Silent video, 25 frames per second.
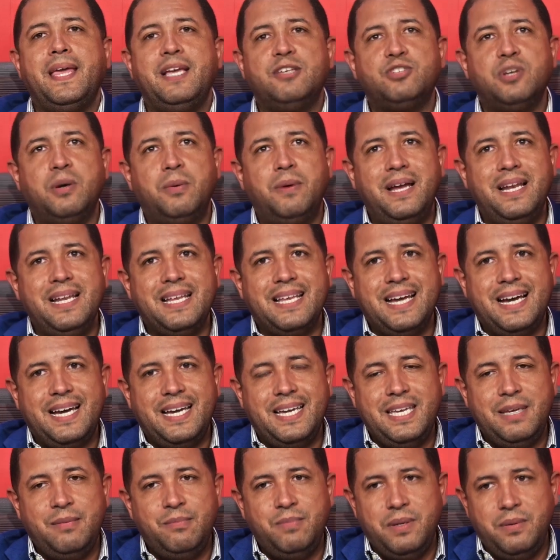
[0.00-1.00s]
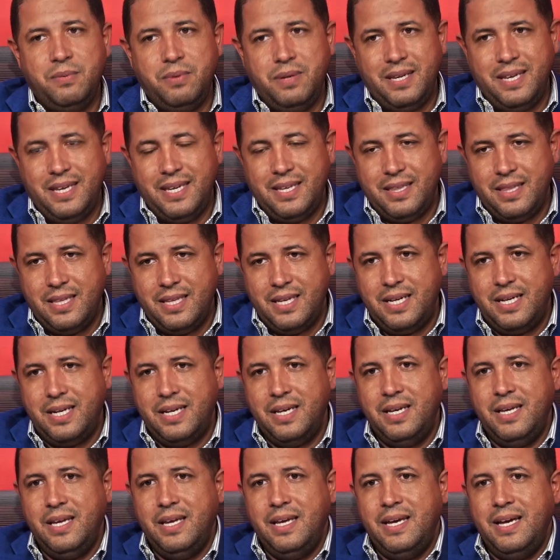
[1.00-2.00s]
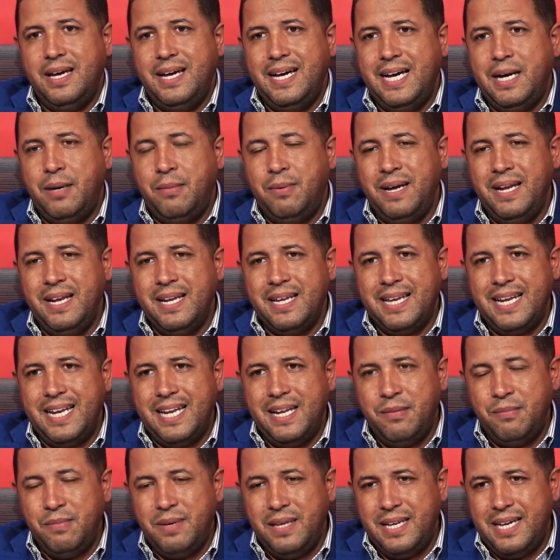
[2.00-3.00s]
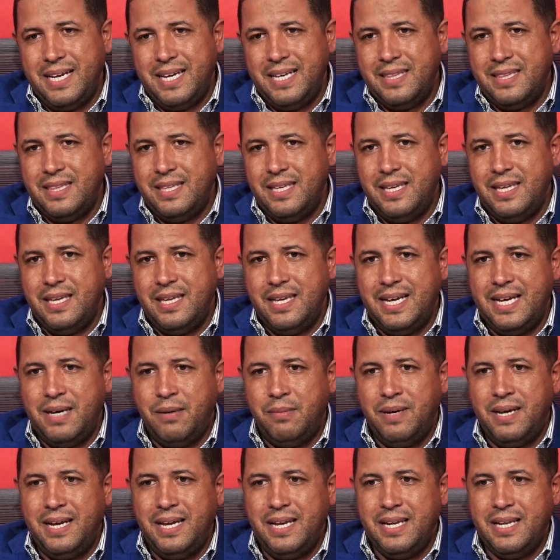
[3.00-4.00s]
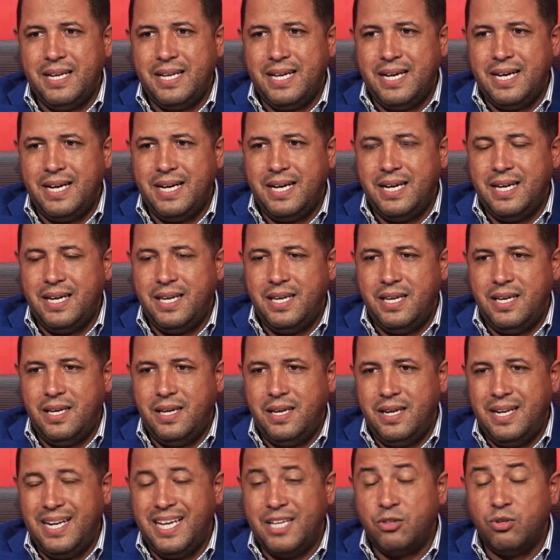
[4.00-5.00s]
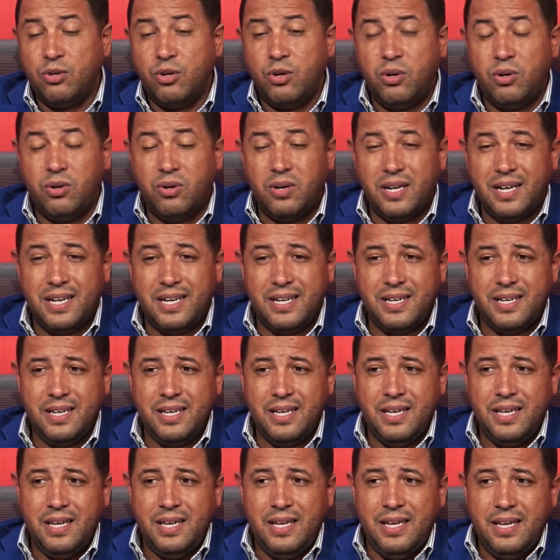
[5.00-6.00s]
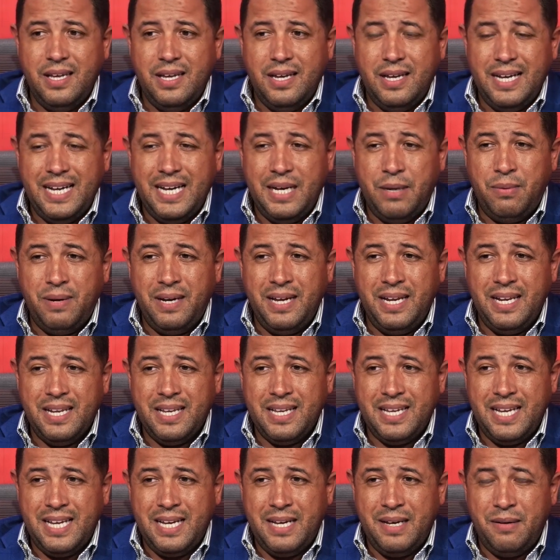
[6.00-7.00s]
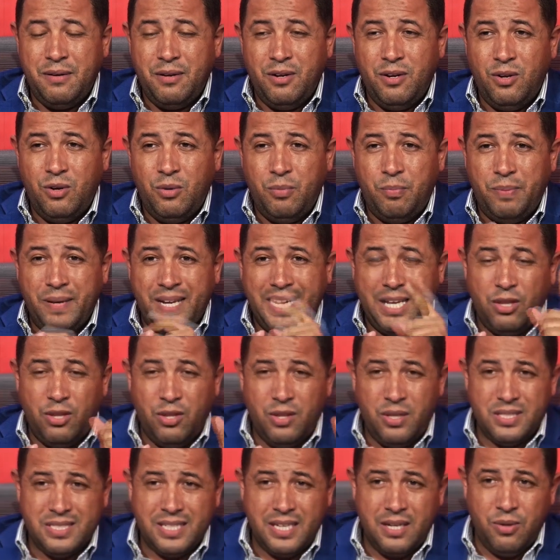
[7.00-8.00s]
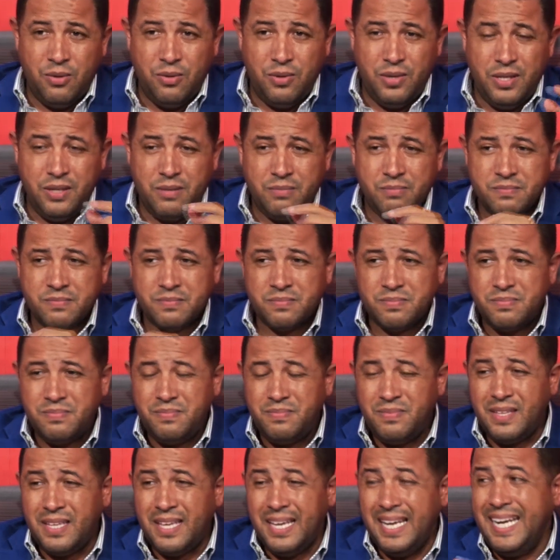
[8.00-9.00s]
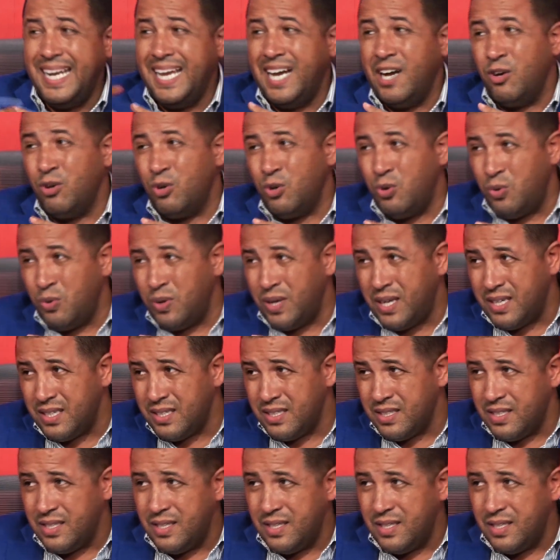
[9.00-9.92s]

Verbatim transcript: eso abarca en vivienda abarca el Almirante, abarca eh, la Toronja, abarca los Prados de San Luis, la Grúa,